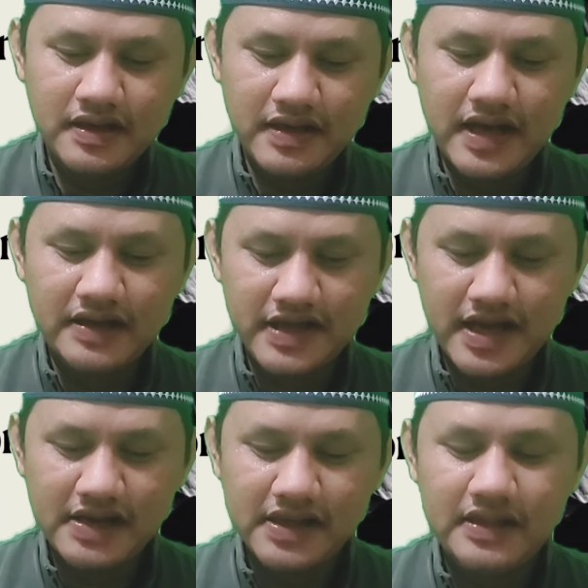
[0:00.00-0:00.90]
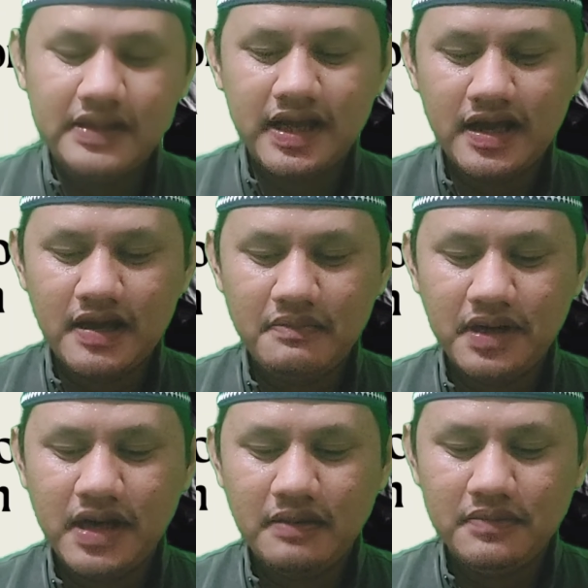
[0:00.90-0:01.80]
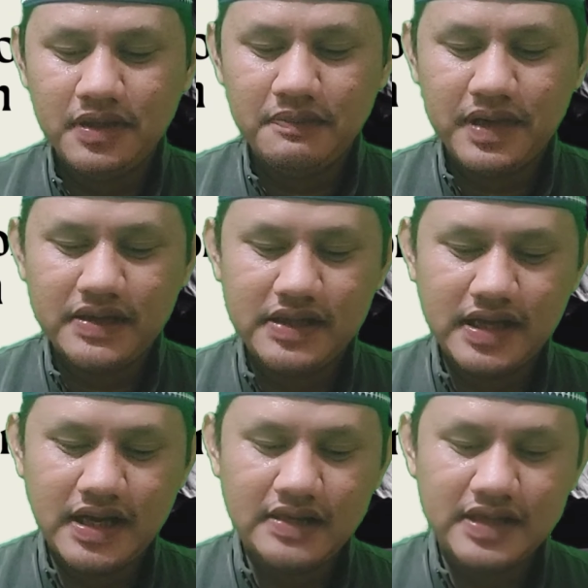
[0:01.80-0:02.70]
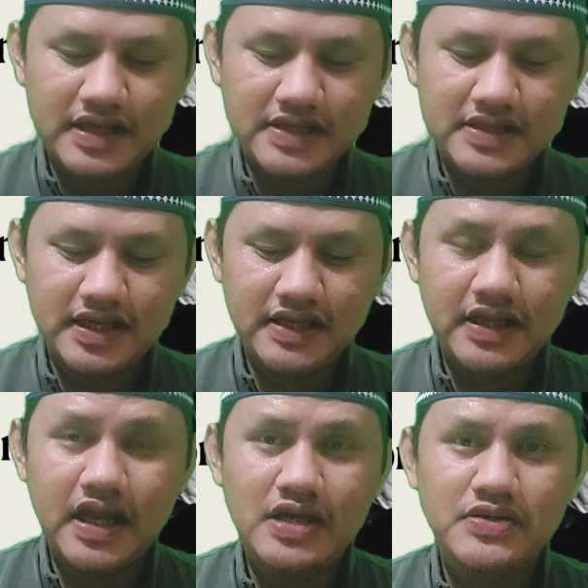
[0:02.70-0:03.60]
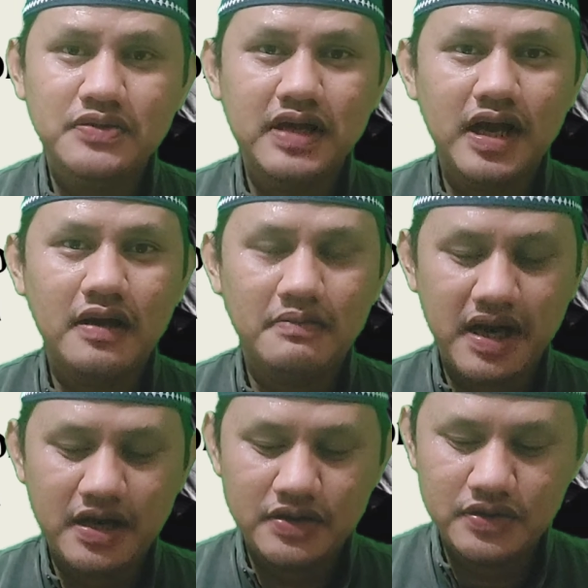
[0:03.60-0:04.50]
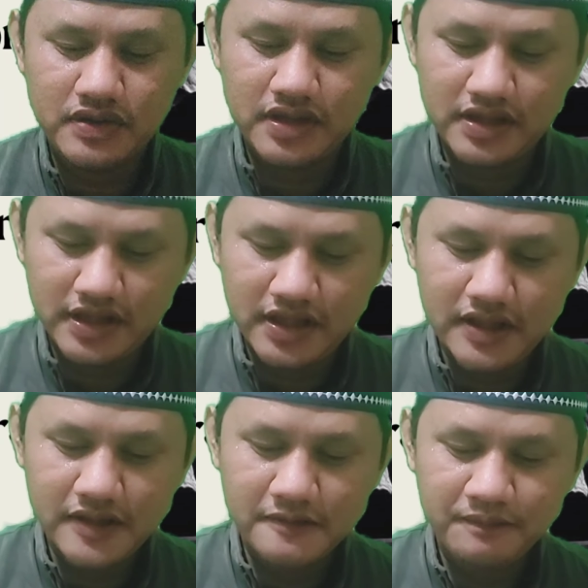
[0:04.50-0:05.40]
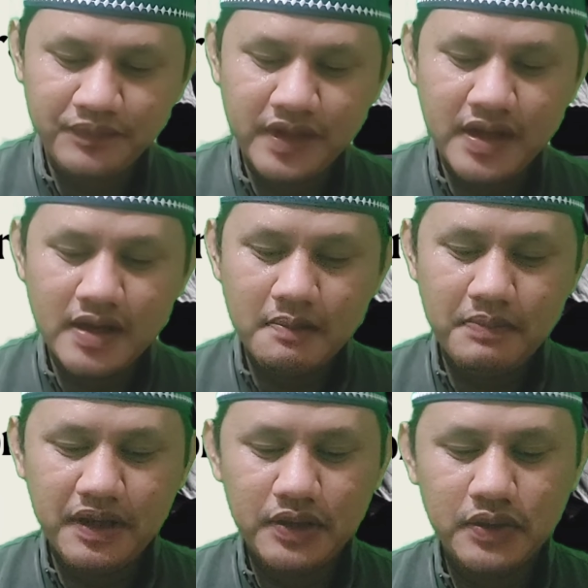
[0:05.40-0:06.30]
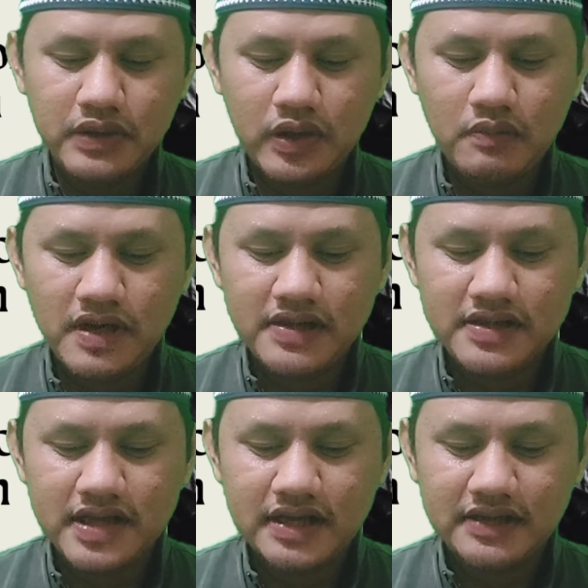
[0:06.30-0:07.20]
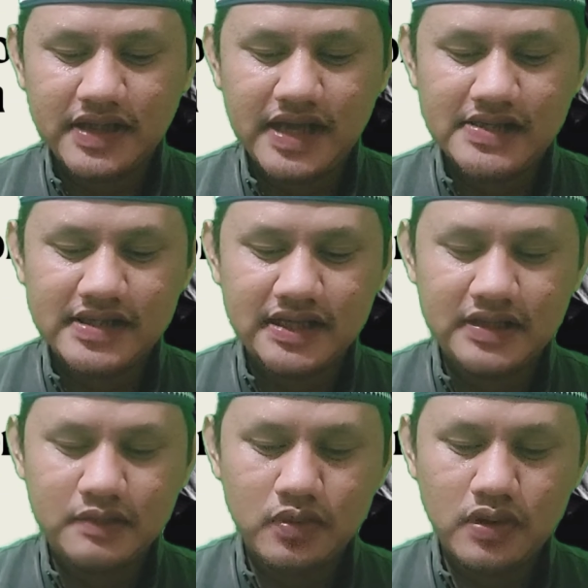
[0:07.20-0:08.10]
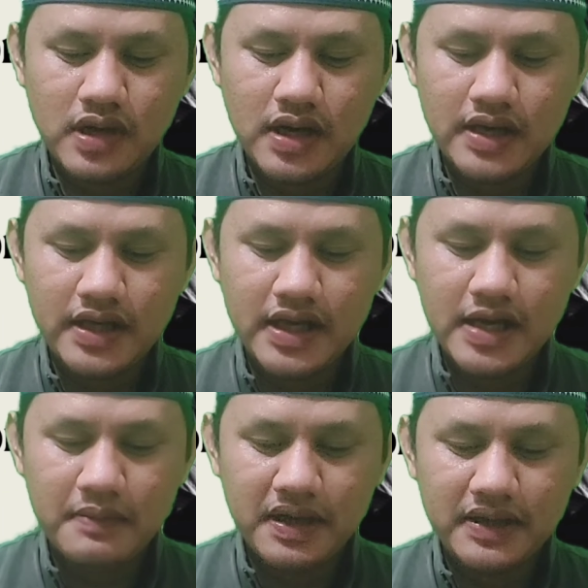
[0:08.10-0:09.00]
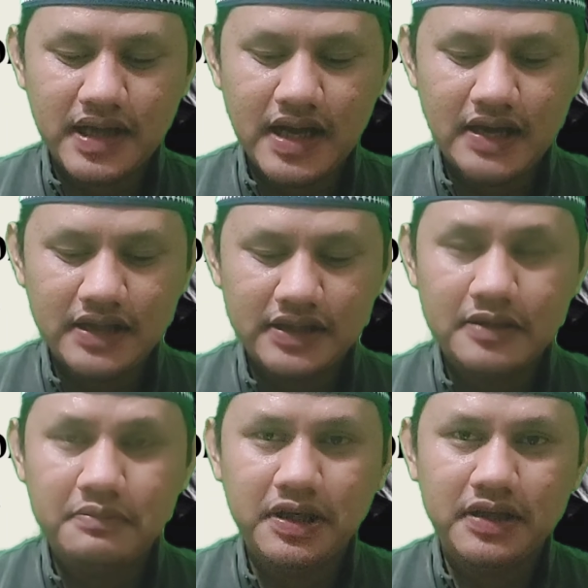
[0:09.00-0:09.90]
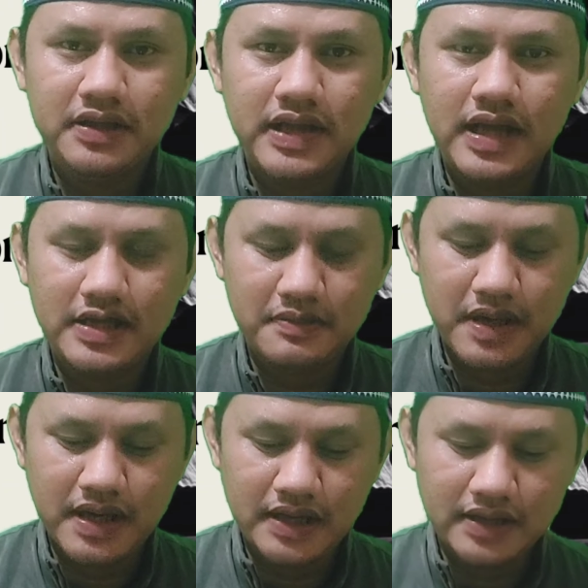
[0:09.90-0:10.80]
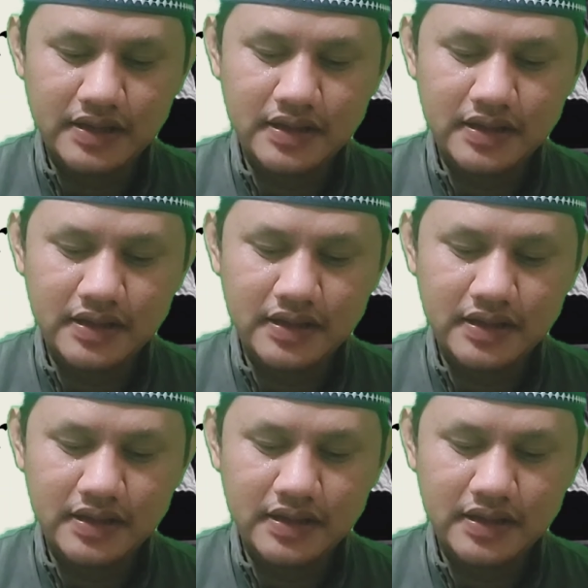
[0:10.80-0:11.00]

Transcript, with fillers: hendaknya kita mengambil pelajaran dari cerita yang sudah mahsyur ini. Pintu taubat senang senantiasa terbuka hingga matahari terbit dari barat.